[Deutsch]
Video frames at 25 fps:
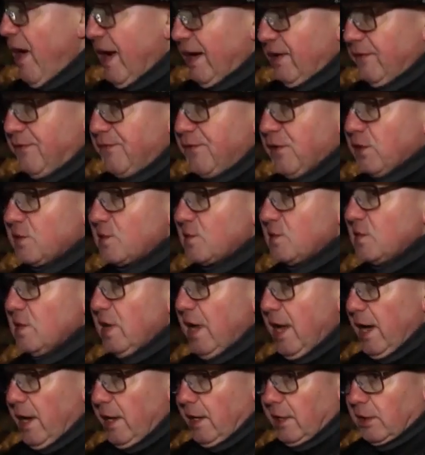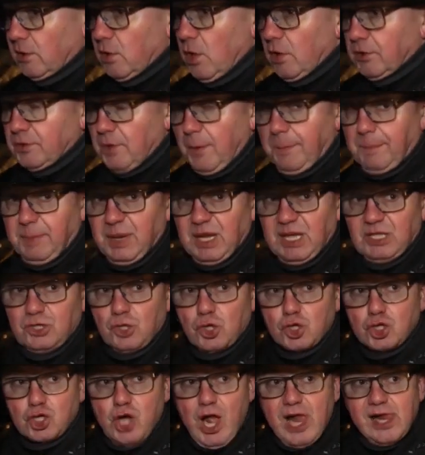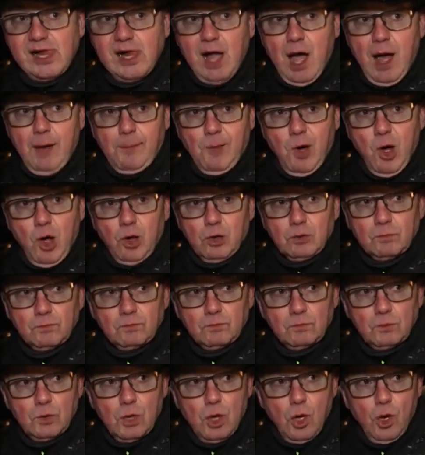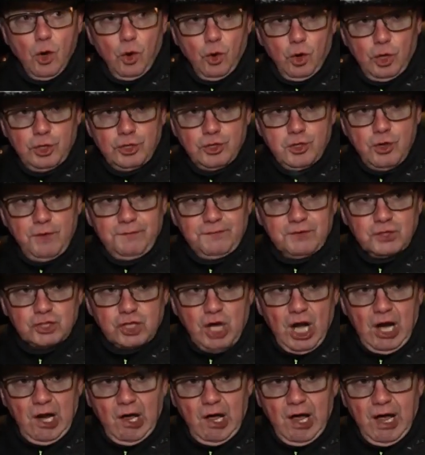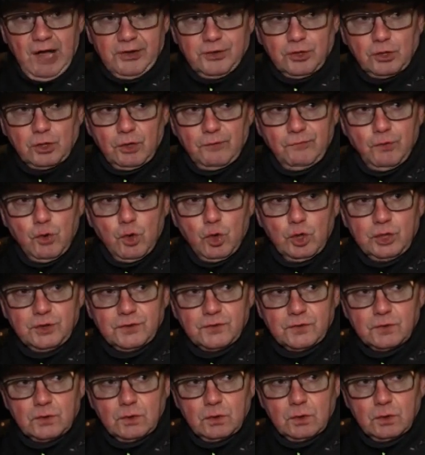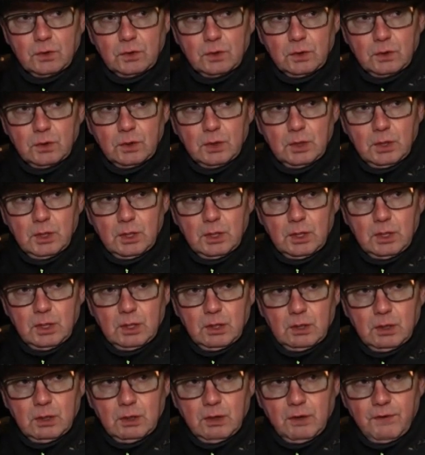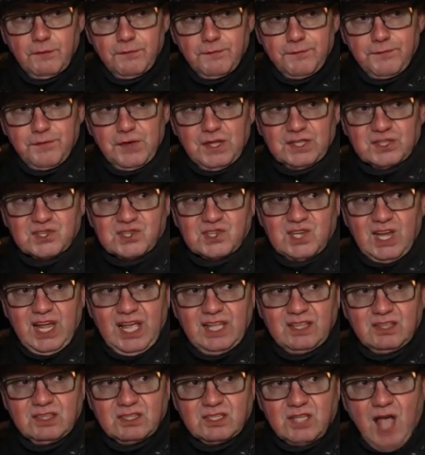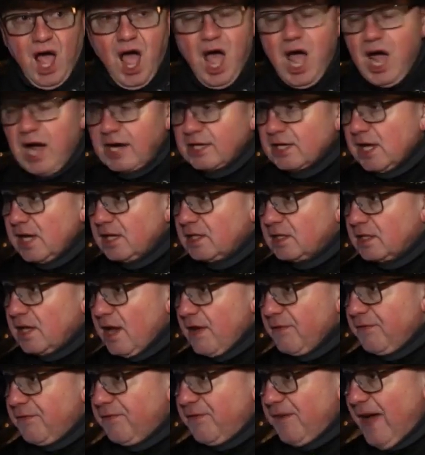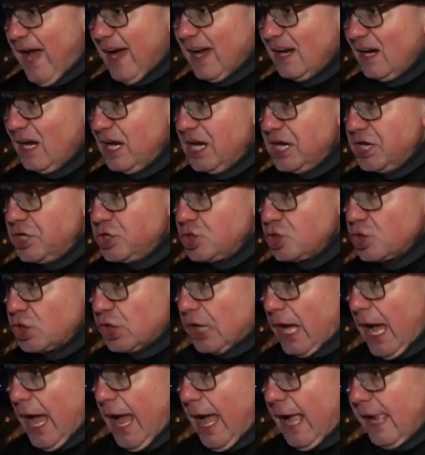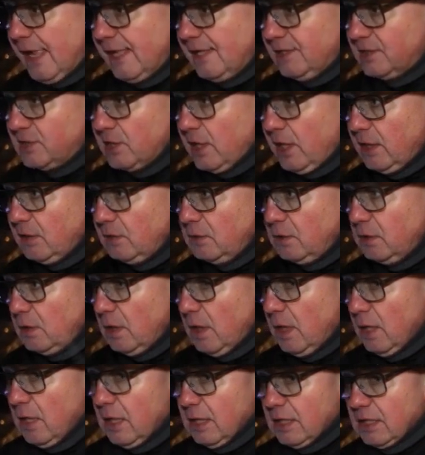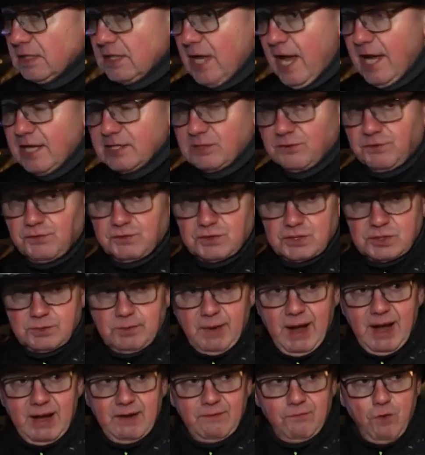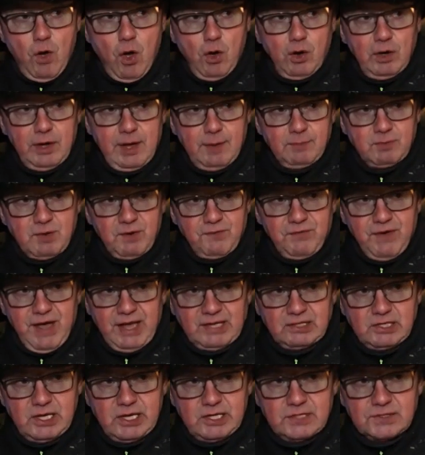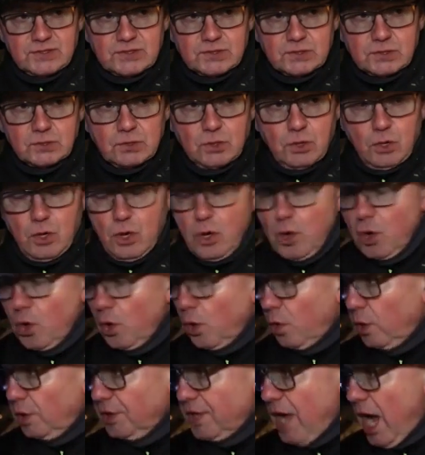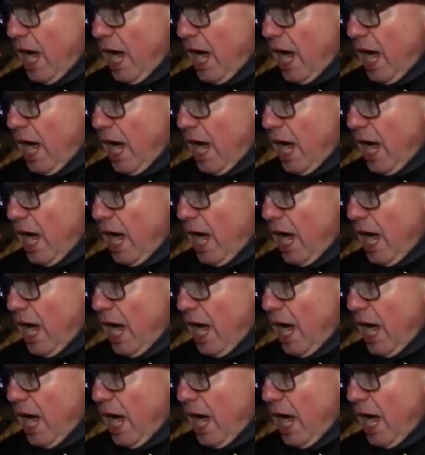ein 14-Jähriger, der Peter Schellhammer. Unten auf dem Scheller hat er gewohnt. 14 Tage gefänglich gehalten, das heißt zwei Wochen im Gefängnis und